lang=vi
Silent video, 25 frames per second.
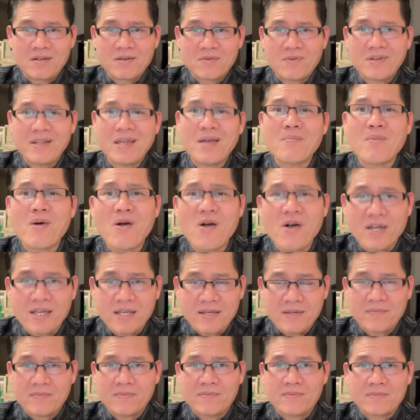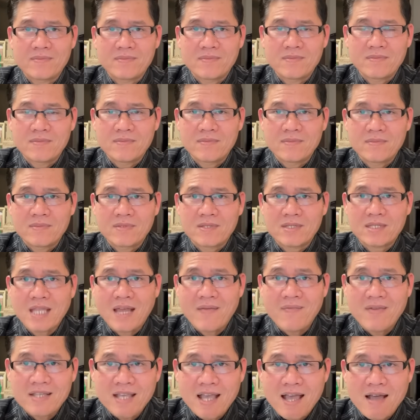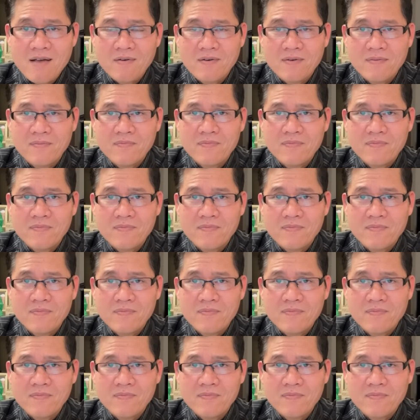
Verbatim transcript: con heo mọi tại vì sao